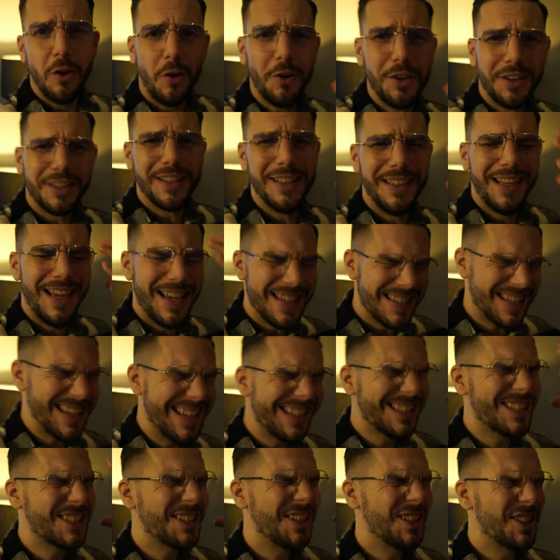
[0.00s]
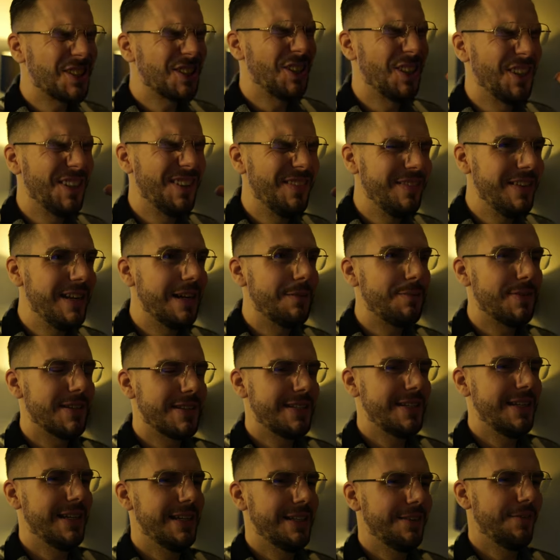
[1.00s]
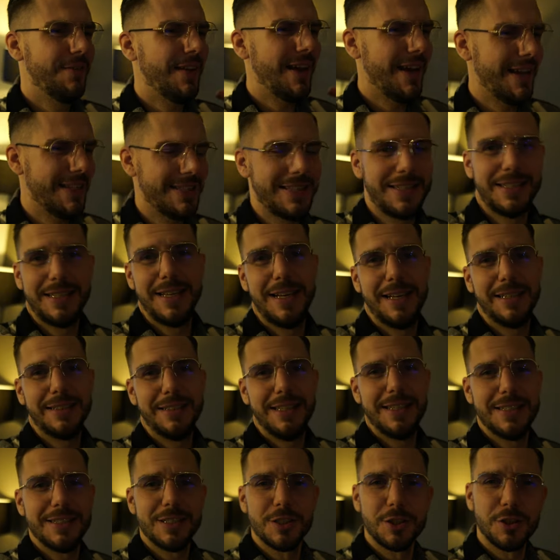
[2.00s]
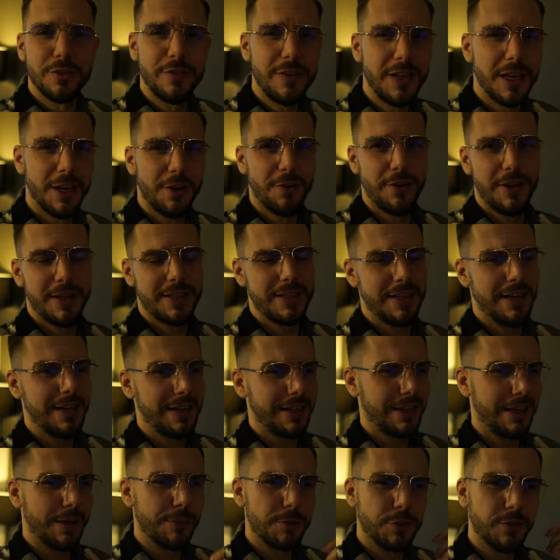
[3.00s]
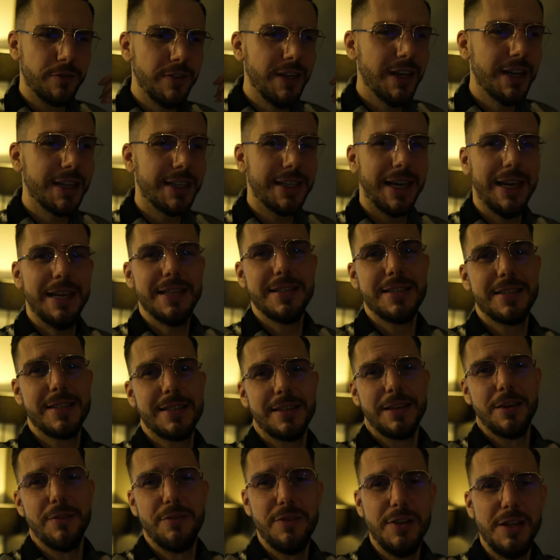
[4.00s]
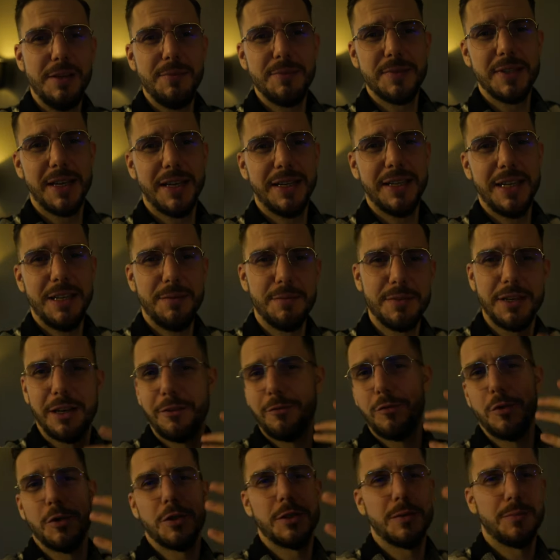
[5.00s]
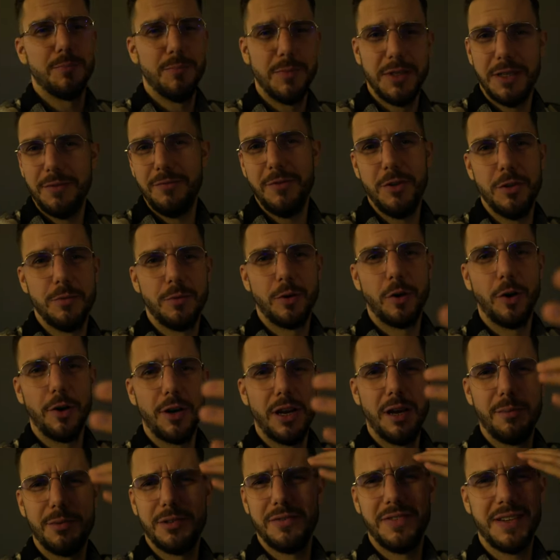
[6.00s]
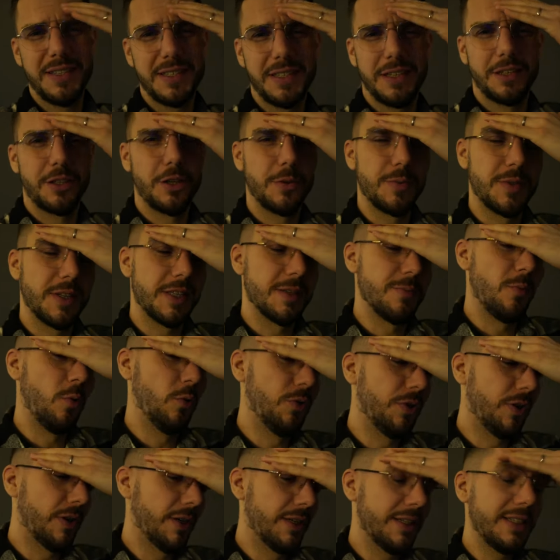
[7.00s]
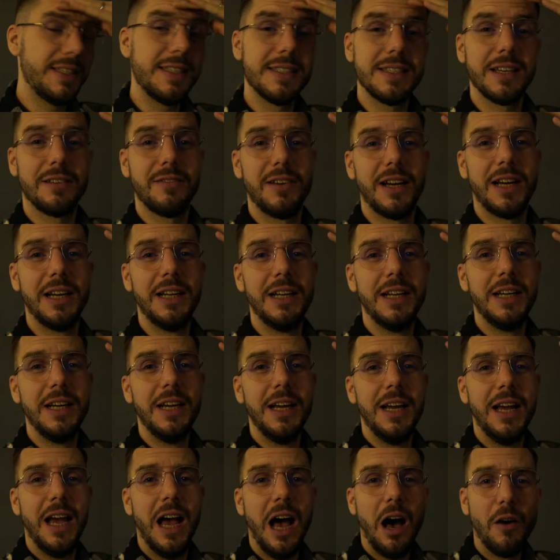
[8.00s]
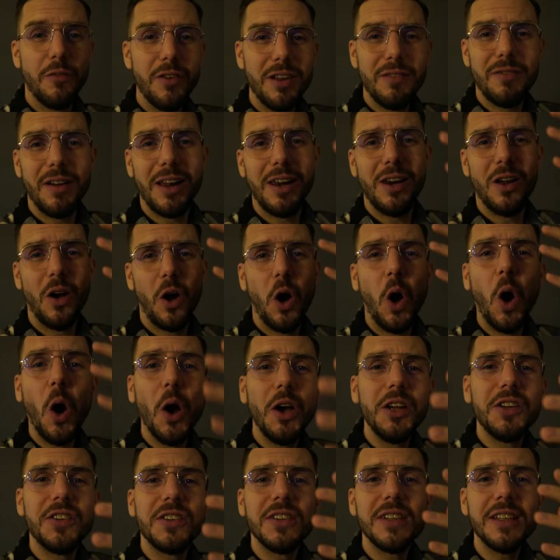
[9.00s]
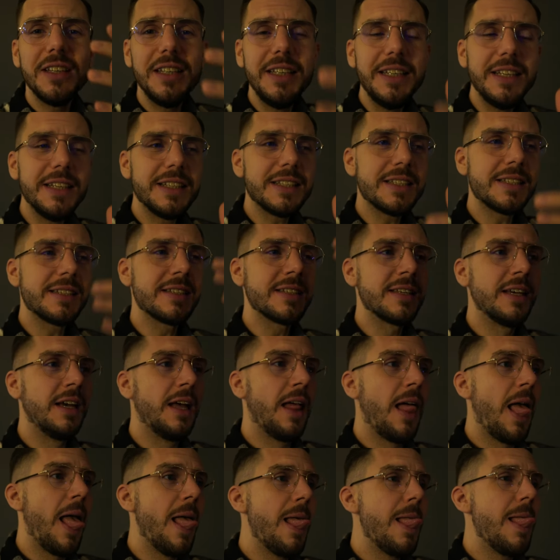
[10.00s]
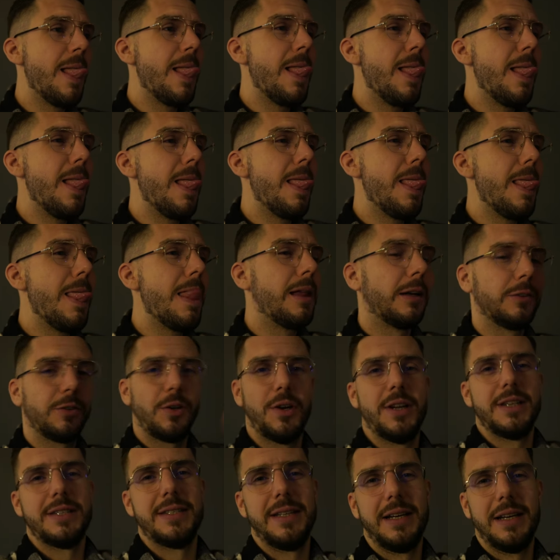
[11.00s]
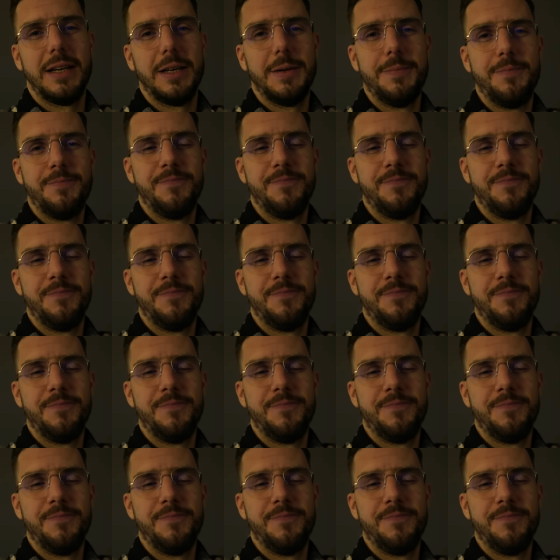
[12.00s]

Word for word: Leute, es ist schon wieder passiert. Wer hätte es gedacht? Es ist schon wieder ein neuer Tag. Ich habe schon wieder nicht alles gefilmt an dem Tag, wo ich mit dem Video begonnen habe. Ich weiß gar nicht, ob es jetzt Montag oder Dienstag war. Auf jeden Fall, heute ist Donnerstag.